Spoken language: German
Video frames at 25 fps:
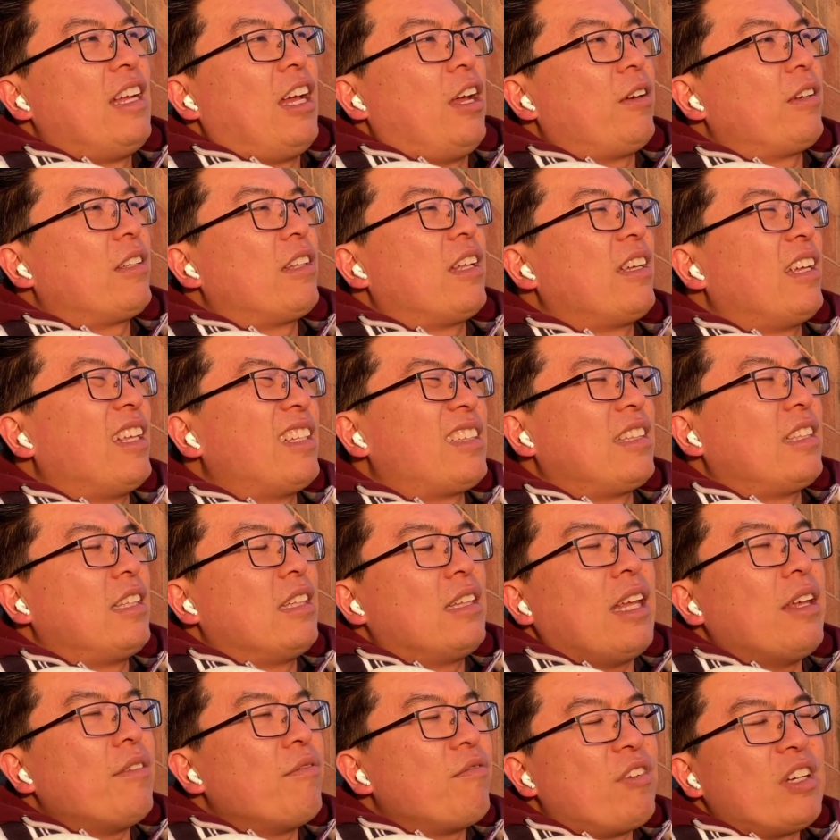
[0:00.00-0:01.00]
Habe gedacht, jetzt,
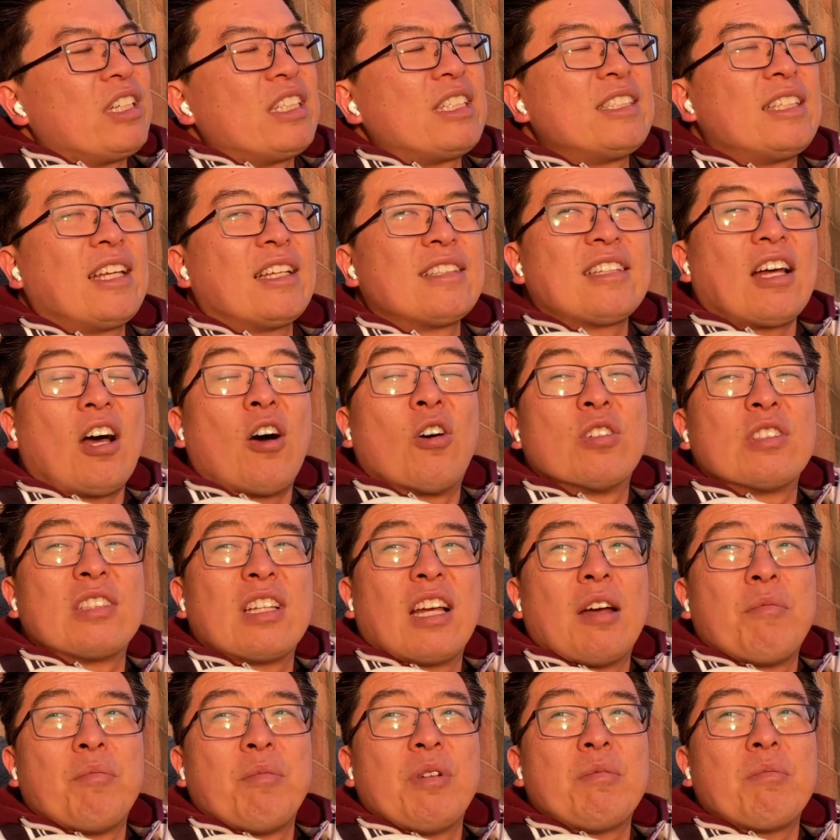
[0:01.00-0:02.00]
dem wische ich jetzt aus,
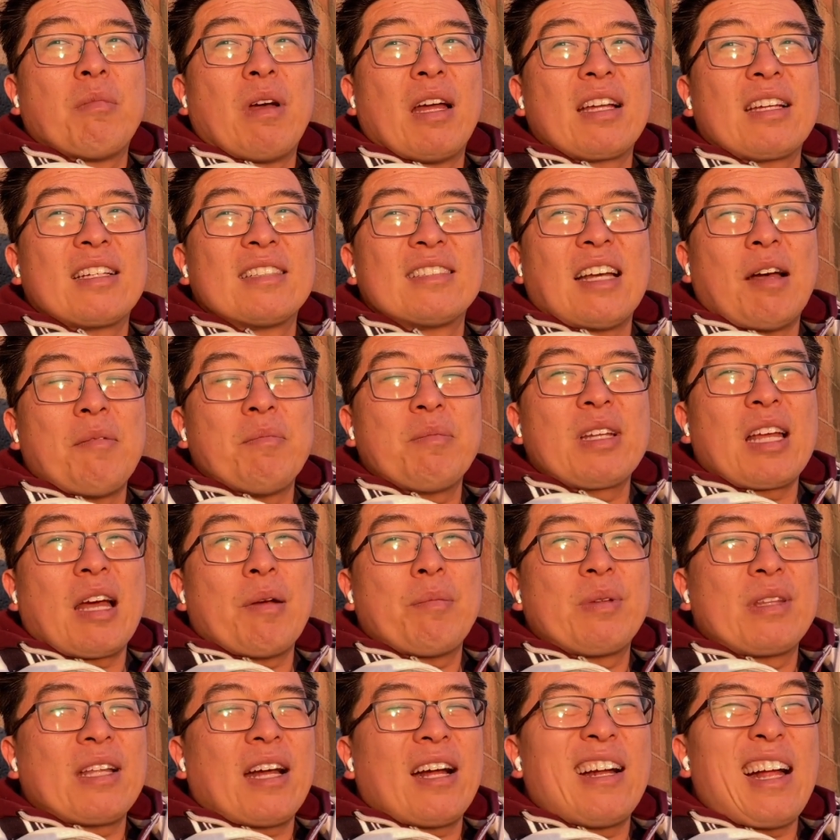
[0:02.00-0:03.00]
ja, mit meinem gesamten
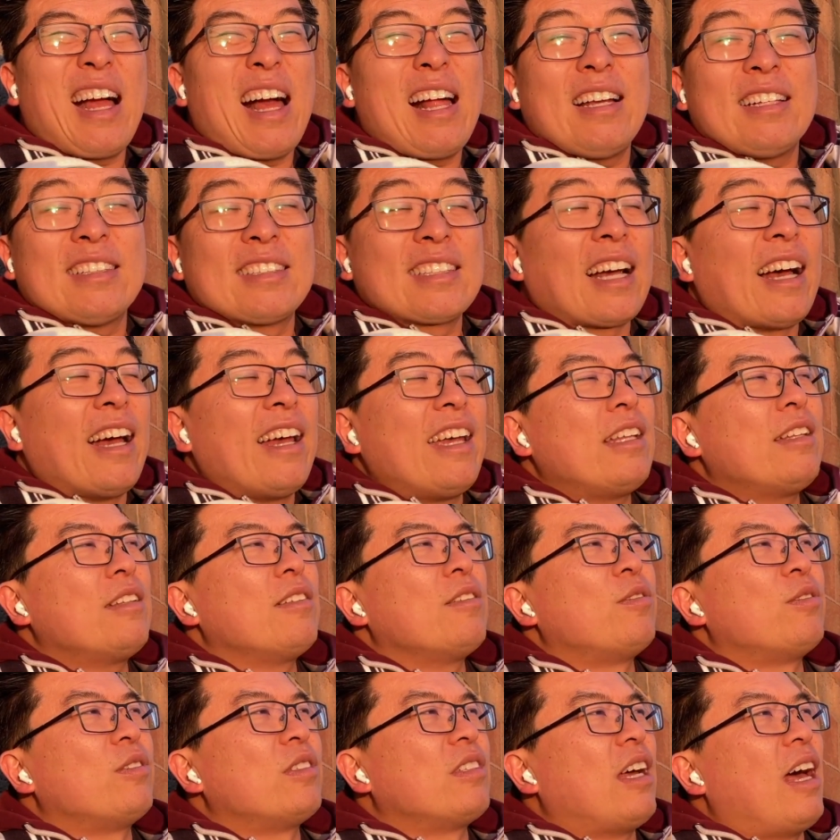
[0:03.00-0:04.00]
Kapital alles rein
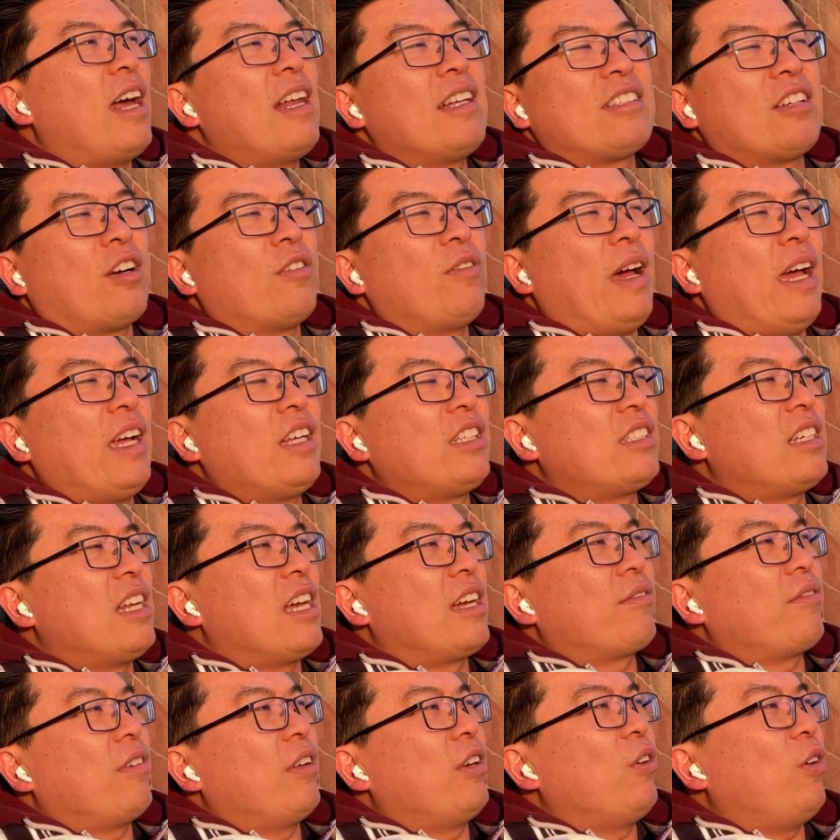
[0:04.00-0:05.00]
und alles auf einen
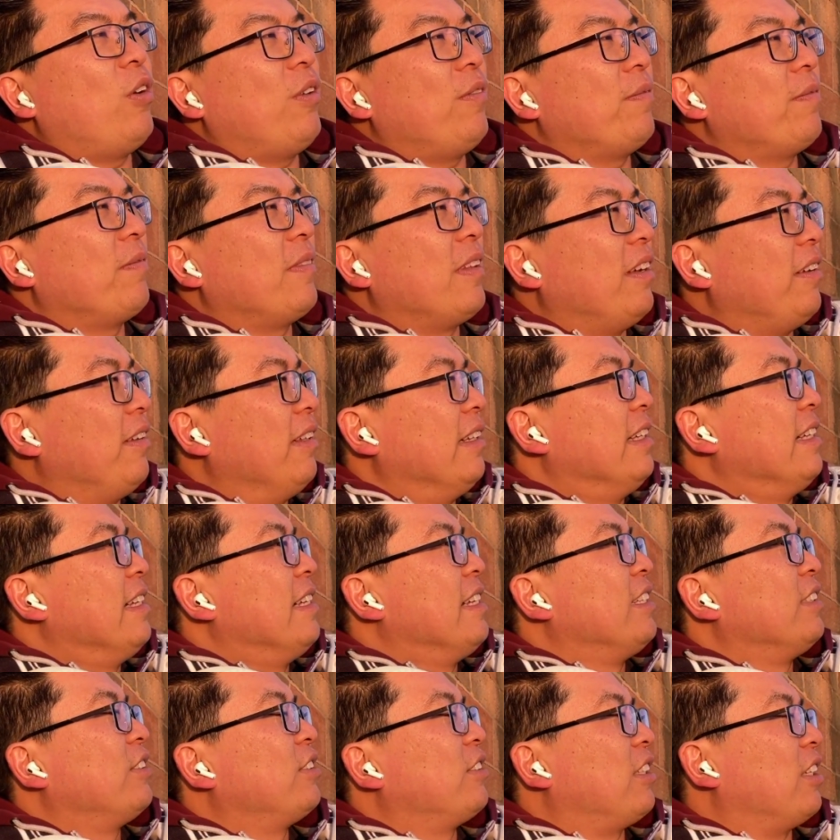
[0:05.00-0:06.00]
Schlag verloren. Ja.
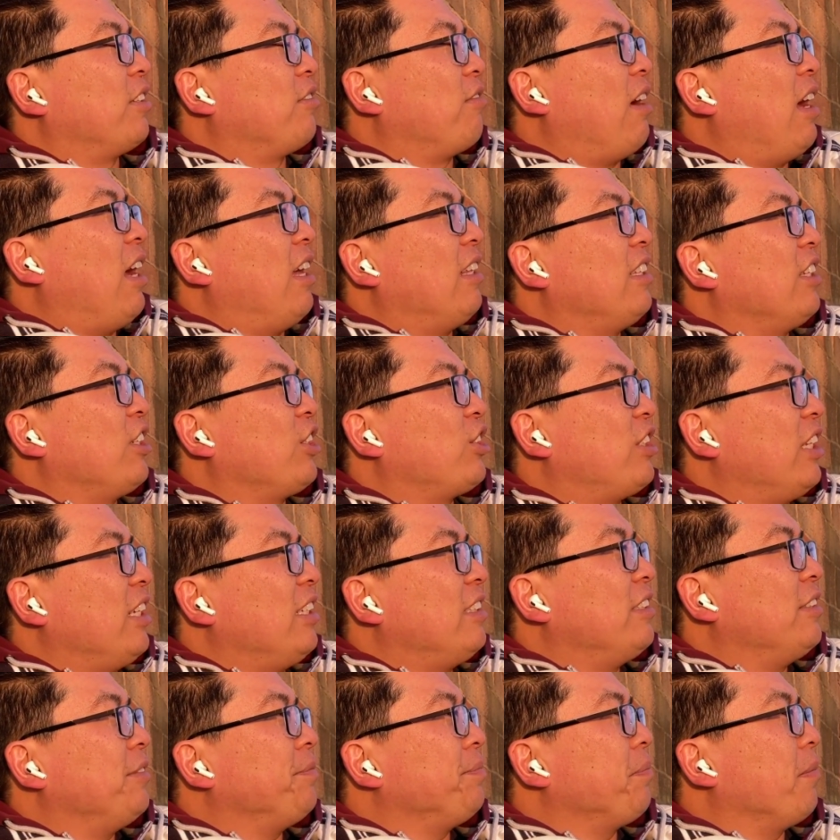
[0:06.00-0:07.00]
Das war die
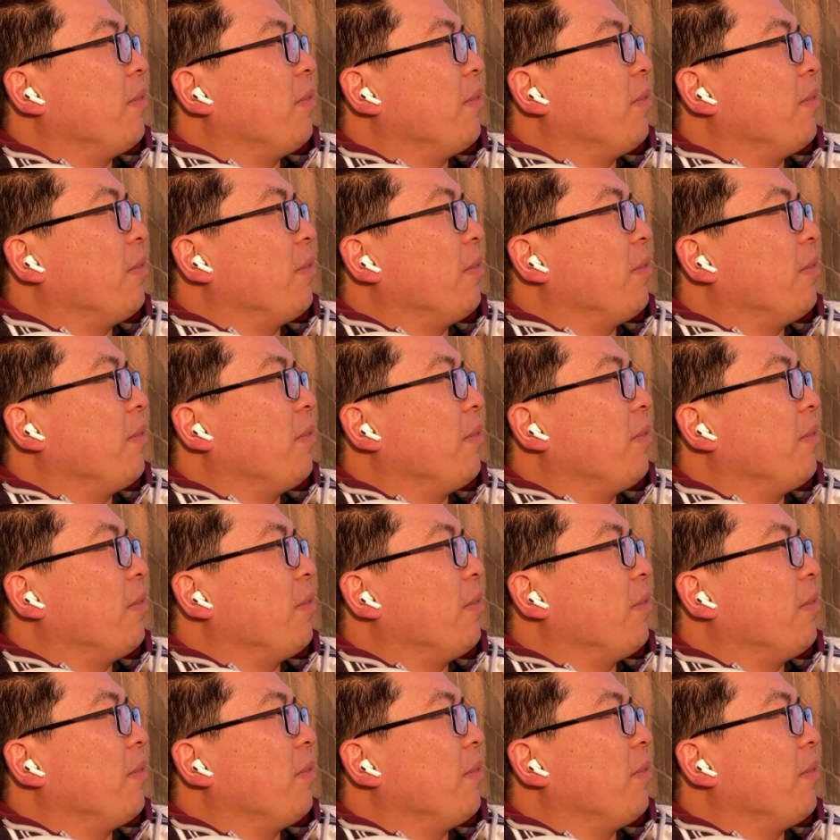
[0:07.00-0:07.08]
Geschichte